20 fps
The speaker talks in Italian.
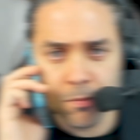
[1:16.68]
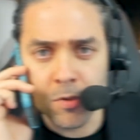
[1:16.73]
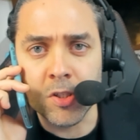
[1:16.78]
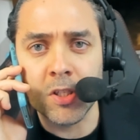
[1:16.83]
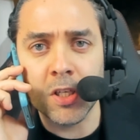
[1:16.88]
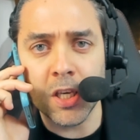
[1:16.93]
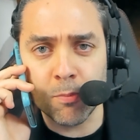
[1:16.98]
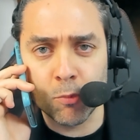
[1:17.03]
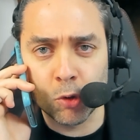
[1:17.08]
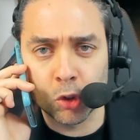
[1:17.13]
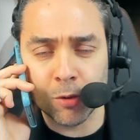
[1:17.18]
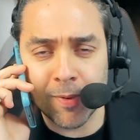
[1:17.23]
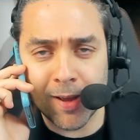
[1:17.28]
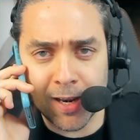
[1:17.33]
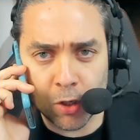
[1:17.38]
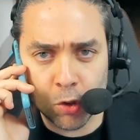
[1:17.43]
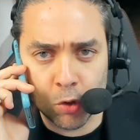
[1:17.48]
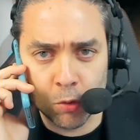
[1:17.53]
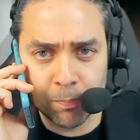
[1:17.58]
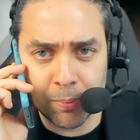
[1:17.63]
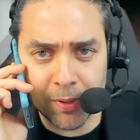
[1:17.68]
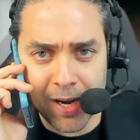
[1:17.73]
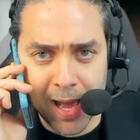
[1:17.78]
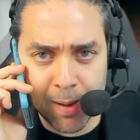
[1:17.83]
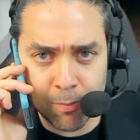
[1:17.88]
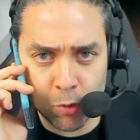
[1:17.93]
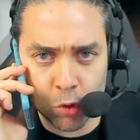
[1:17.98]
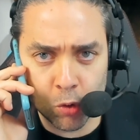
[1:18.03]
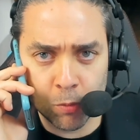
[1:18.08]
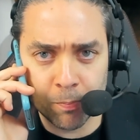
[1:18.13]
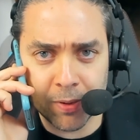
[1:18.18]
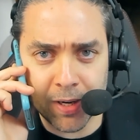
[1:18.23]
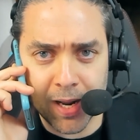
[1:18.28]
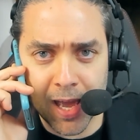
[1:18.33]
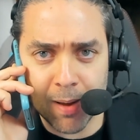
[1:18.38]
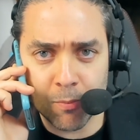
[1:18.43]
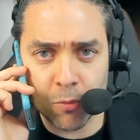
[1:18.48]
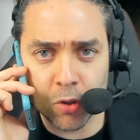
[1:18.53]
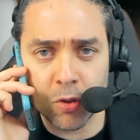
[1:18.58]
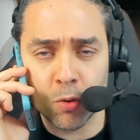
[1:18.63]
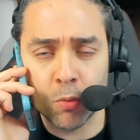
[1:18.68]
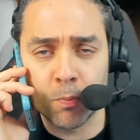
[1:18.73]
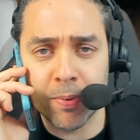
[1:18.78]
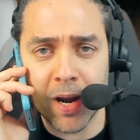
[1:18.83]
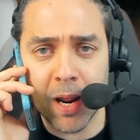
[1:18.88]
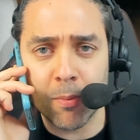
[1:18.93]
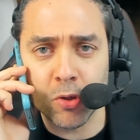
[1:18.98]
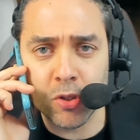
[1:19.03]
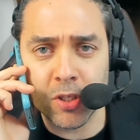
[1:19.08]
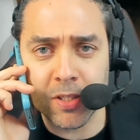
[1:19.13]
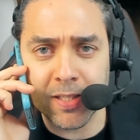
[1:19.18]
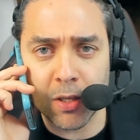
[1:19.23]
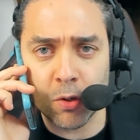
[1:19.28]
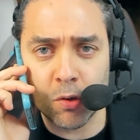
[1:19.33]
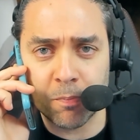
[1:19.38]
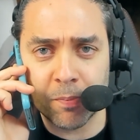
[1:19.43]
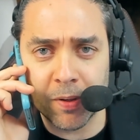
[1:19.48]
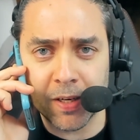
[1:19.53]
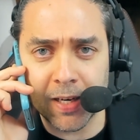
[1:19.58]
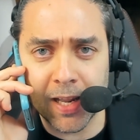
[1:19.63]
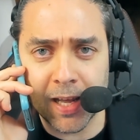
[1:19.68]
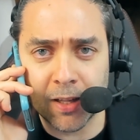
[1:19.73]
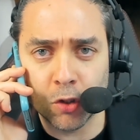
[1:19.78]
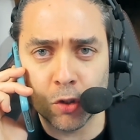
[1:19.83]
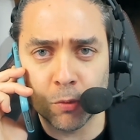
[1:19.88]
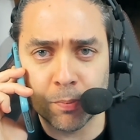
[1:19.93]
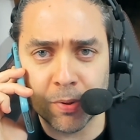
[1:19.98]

Sì, molto bene, compriamo, compriamo, compriamo, si stanno impennando,